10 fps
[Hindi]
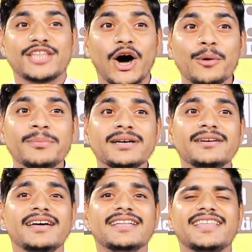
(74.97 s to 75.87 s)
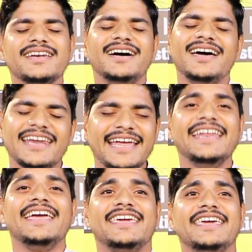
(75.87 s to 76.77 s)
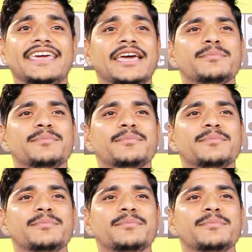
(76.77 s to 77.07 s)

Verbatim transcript: ताउम्र तनहा रहने की